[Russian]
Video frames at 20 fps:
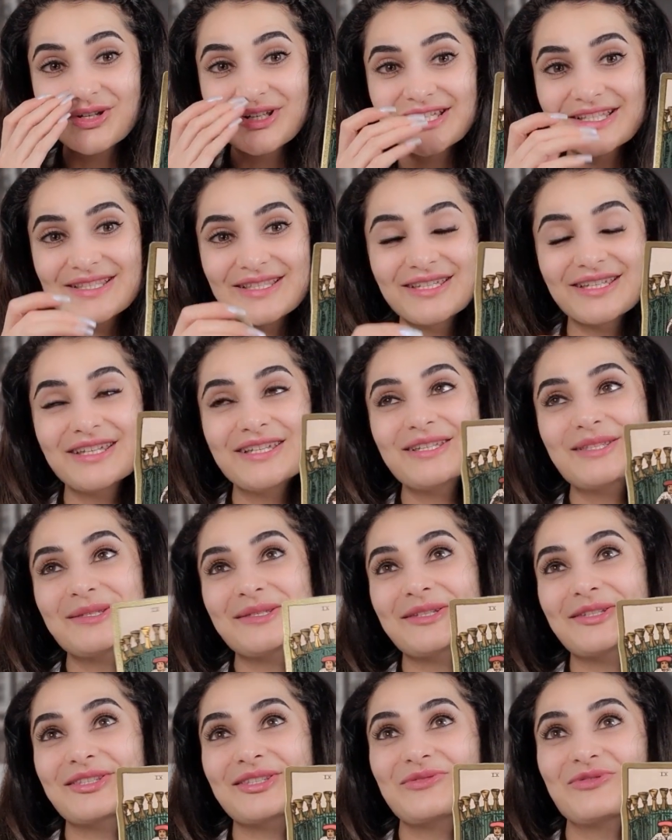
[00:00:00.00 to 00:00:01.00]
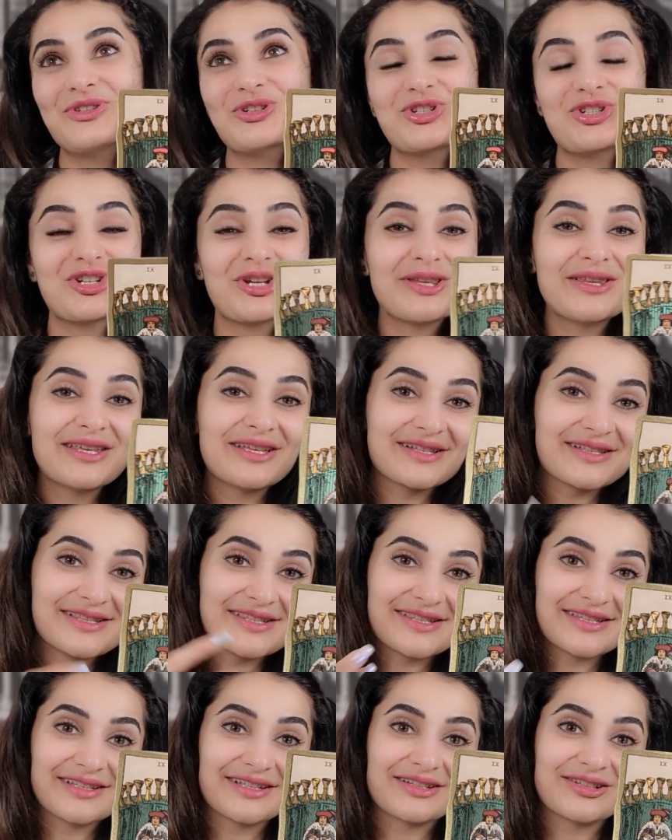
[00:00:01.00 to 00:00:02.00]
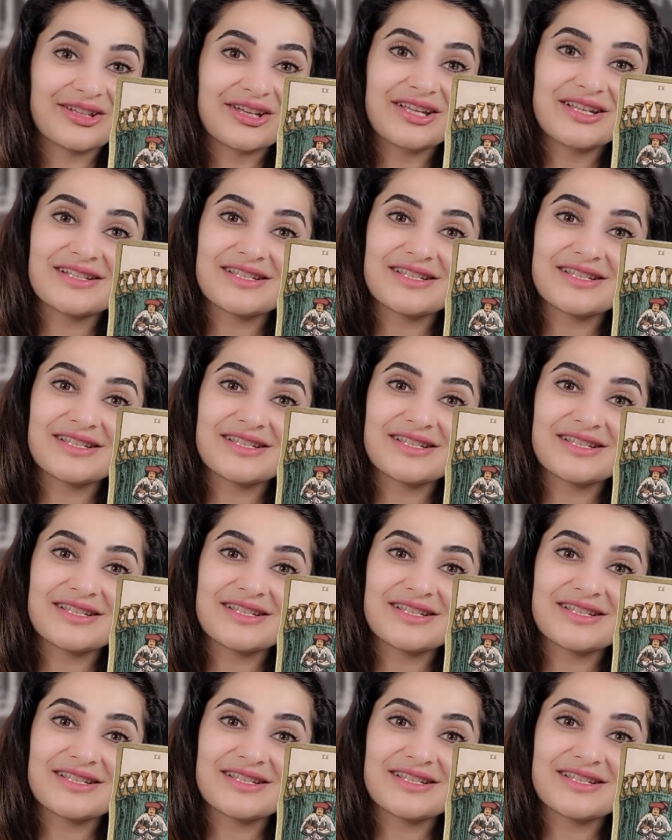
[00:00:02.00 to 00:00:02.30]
э, – здесь завершение цикла,